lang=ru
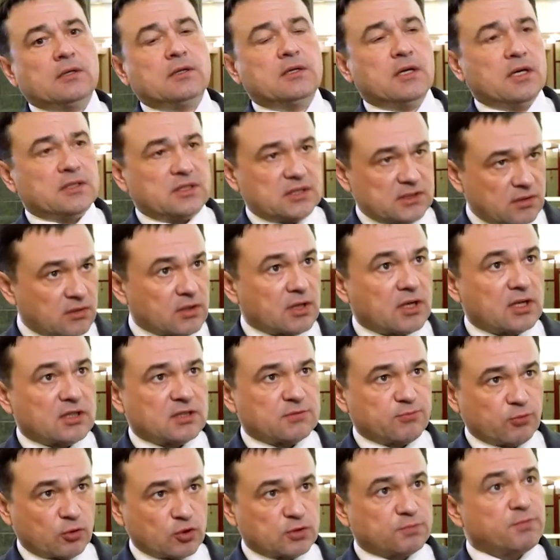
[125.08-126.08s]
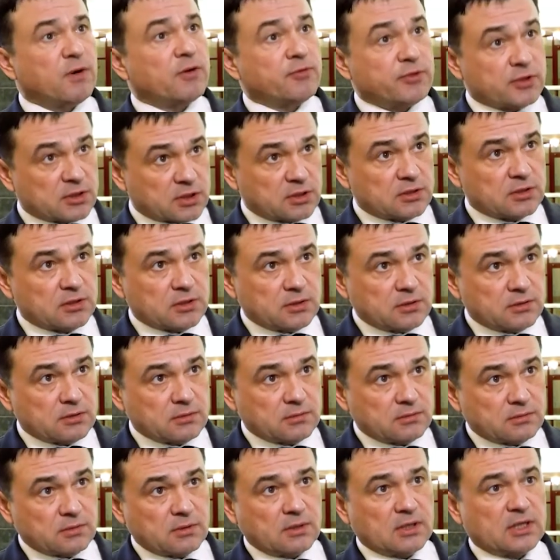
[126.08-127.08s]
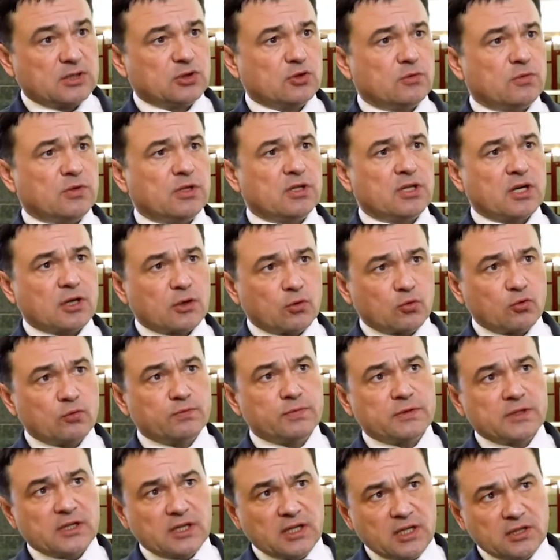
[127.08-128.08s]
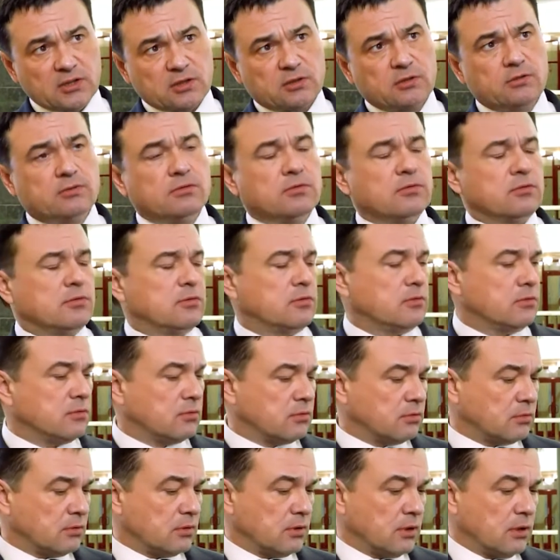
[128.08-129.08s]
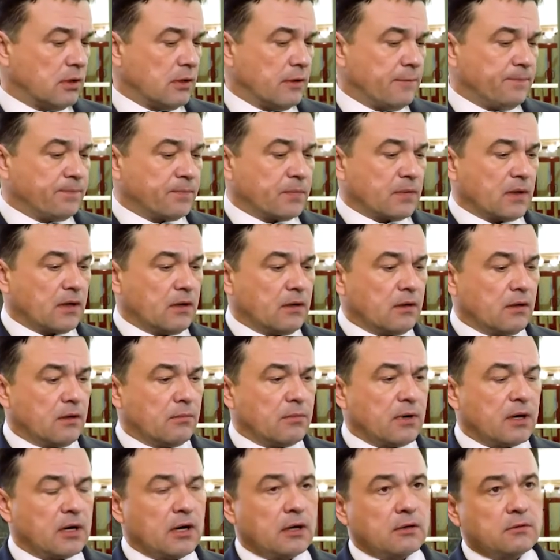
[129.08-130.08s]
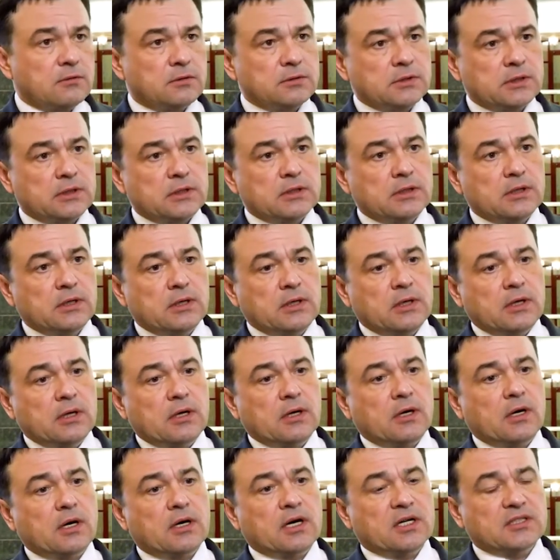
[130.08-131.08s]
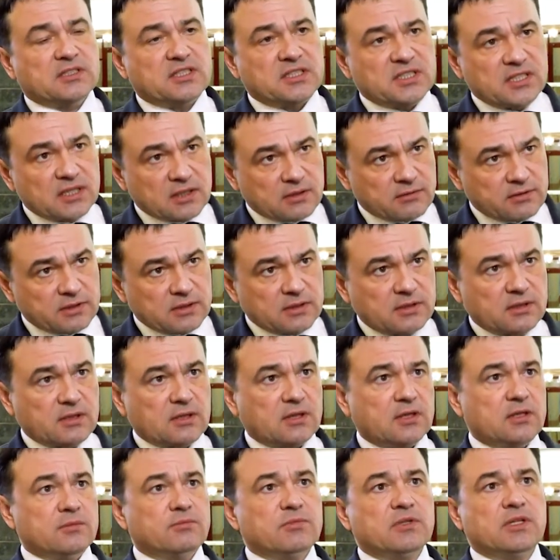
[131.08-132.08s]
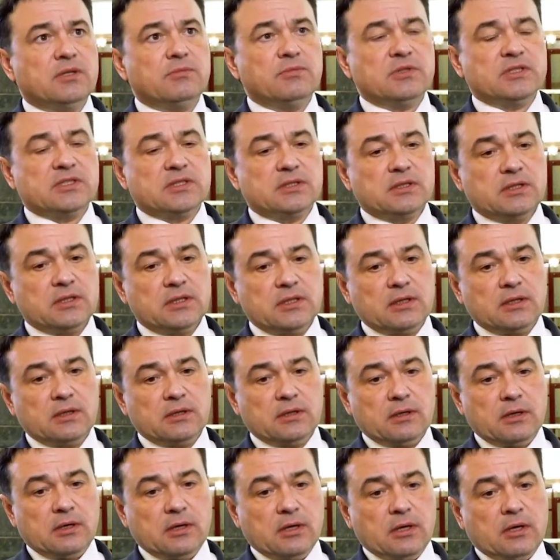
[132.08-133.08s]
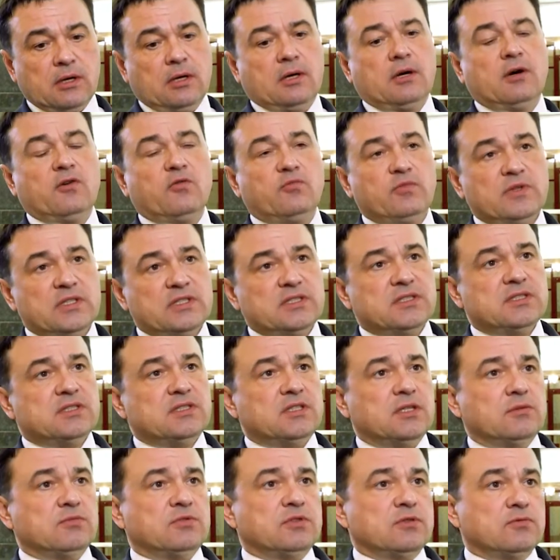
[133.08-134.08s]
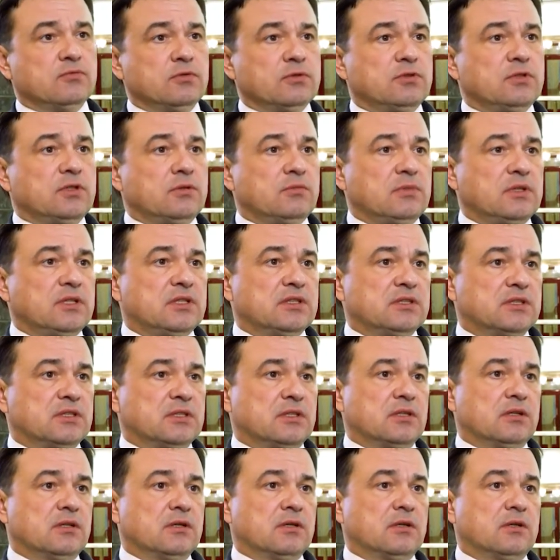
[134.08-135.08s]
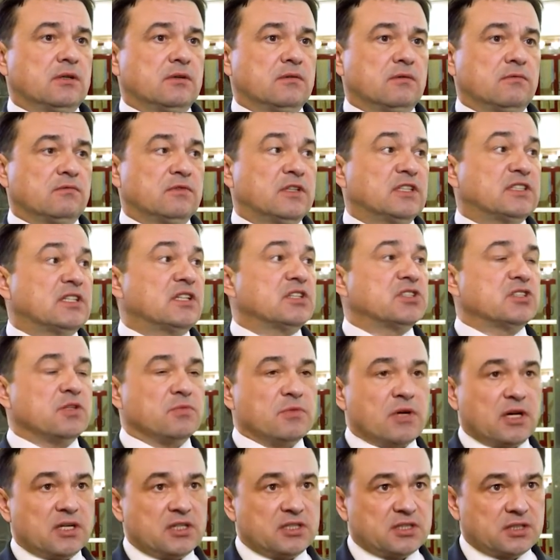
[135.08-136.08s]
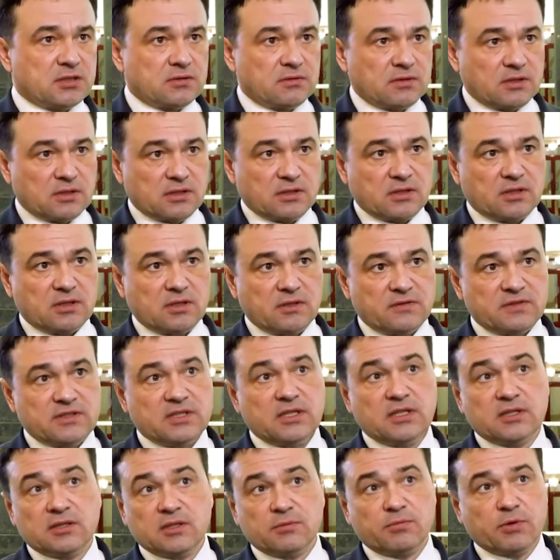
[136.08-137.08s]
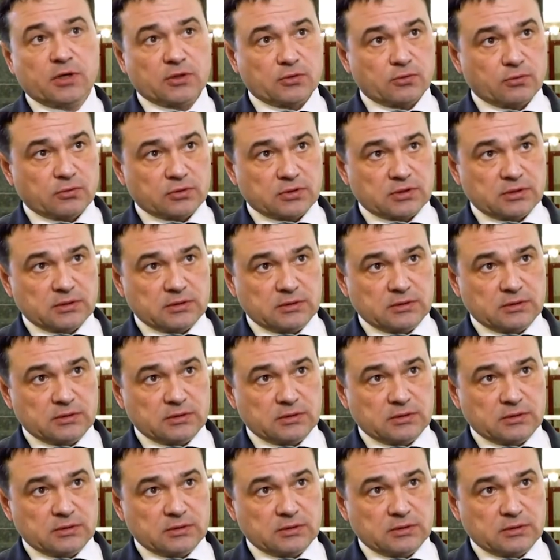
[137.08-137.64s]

Да, действительно, спрос повышенный, особенно на крупы, гречку, а, макароны, а, консервы, рыбные, мясные – а вместе с тем сегодня имеется в достаточном количестве э, всей этой продукции.